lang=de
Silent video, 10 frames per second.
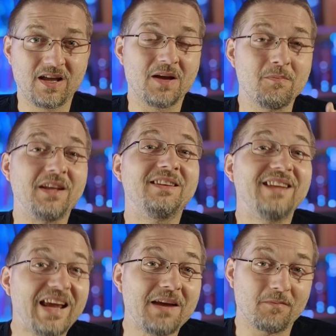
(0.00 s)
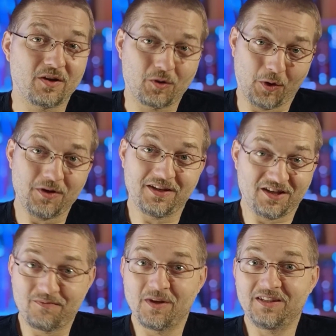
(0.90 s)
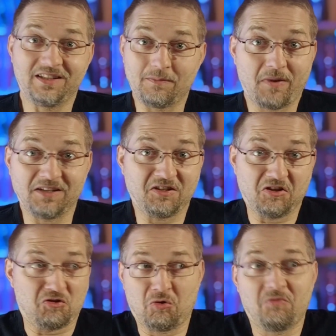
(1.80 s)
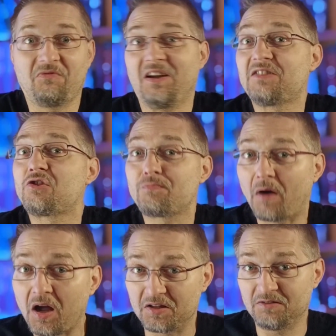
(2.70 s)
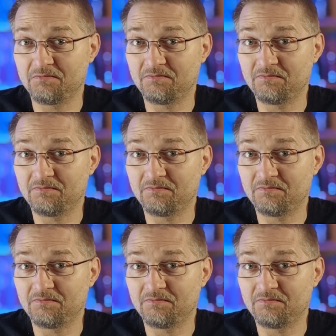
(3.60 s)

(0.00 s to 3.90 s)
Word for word: mit dem könnte ich mir die Debatte schon fast sparen.